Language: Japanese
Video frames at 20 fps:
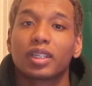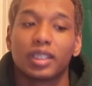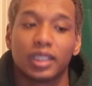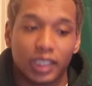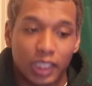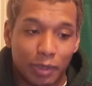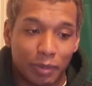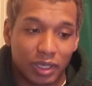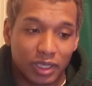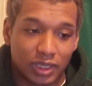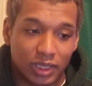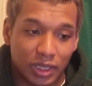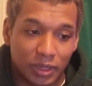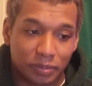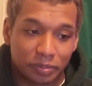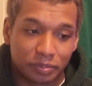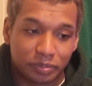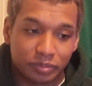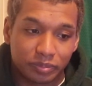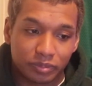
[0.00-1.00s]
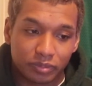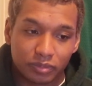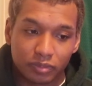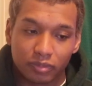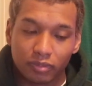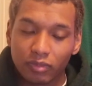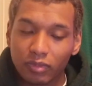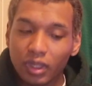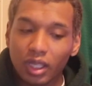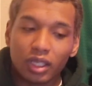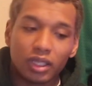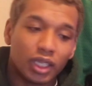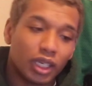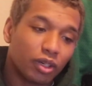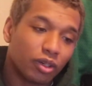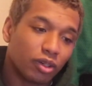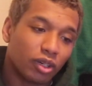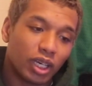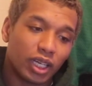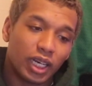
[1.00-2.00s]
入れました。で
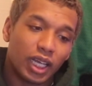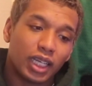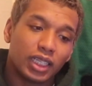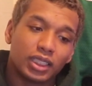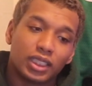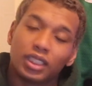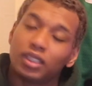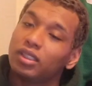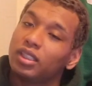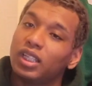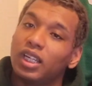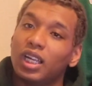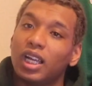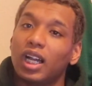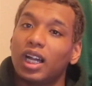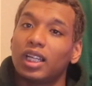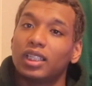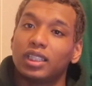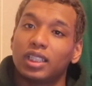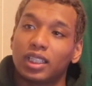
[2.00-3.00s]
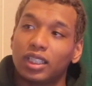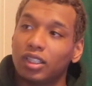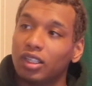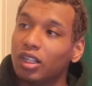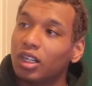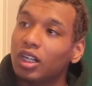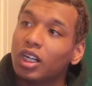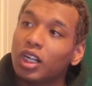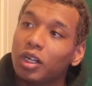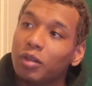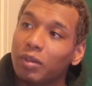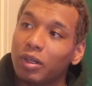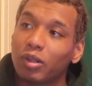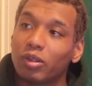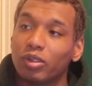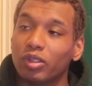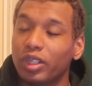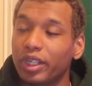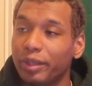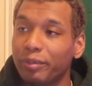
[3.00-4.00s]
ここはランキングに入れなかったけど、まあ、
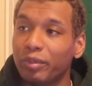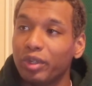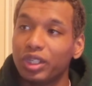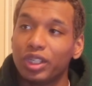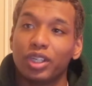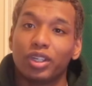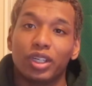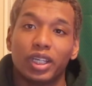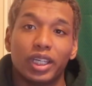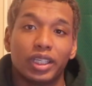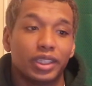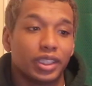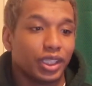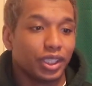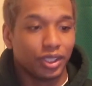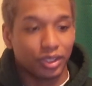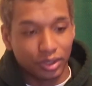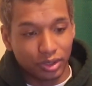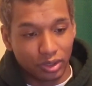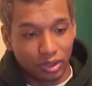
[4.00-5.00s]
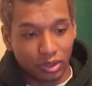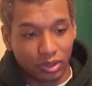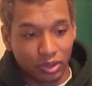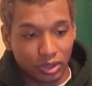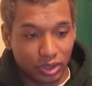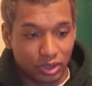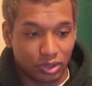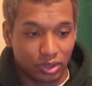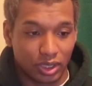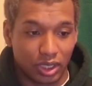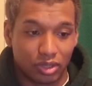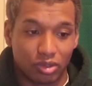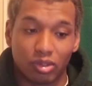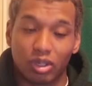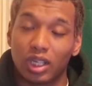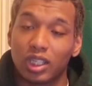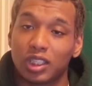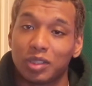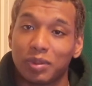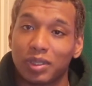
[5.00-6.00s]
この辺もいいよねっていうのをいくつか紹
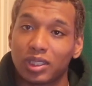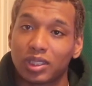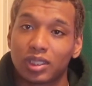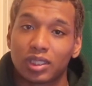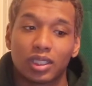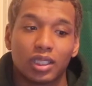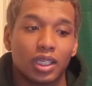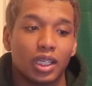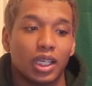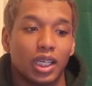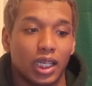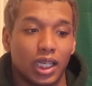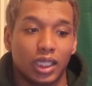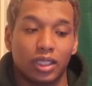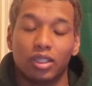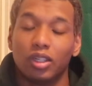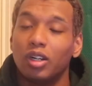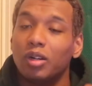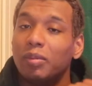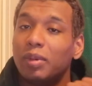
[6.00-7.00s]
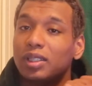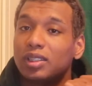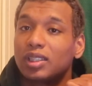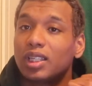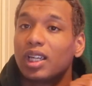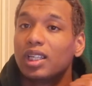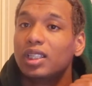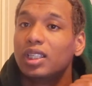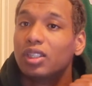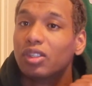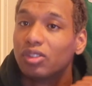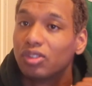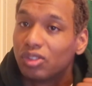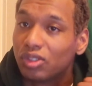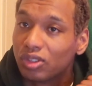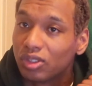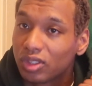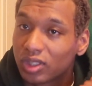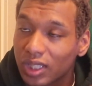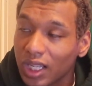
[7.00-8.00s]
介しますえっ、ー、とまず K d の
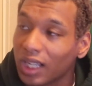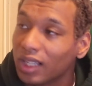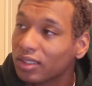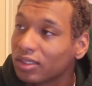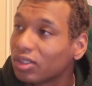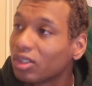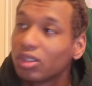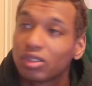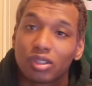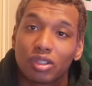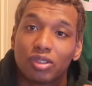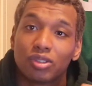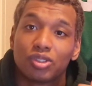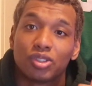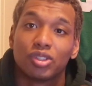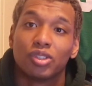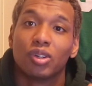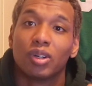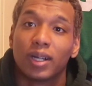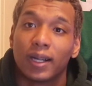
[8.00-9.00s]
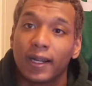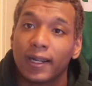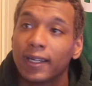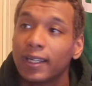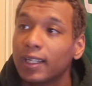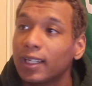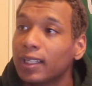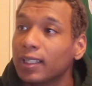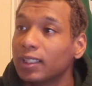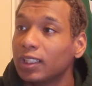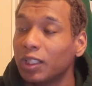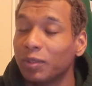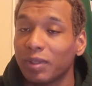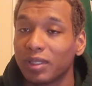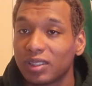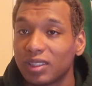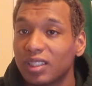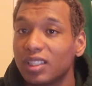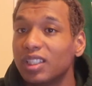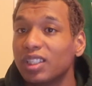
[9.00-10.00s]
13そろそろ14が出ま
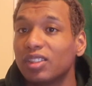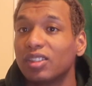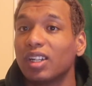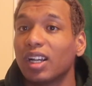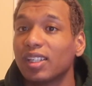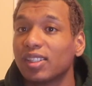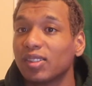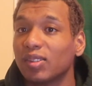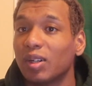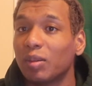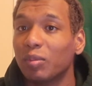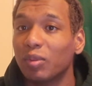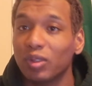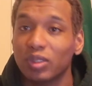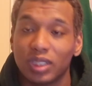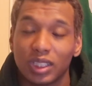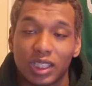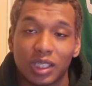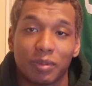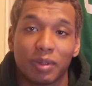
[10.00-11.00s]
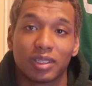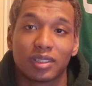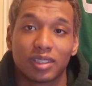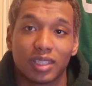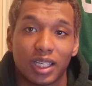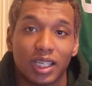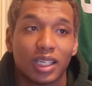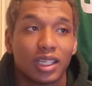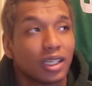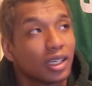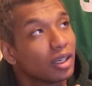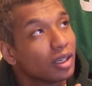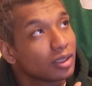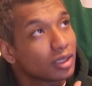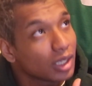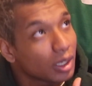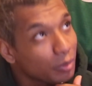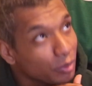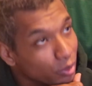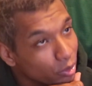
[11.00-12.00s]
すねリーグ画像はもう出てますね
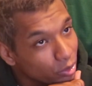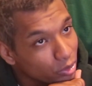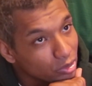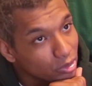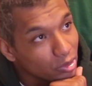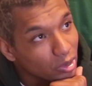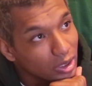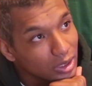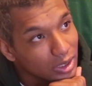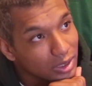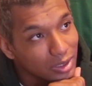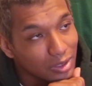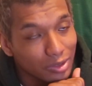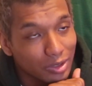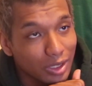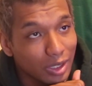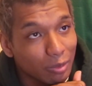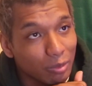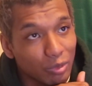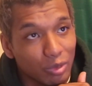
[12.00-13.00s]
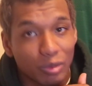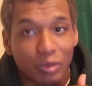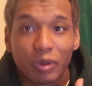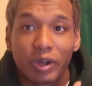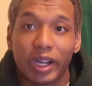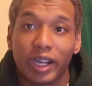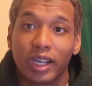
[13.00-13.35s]
てかもうこの動画出した時はもう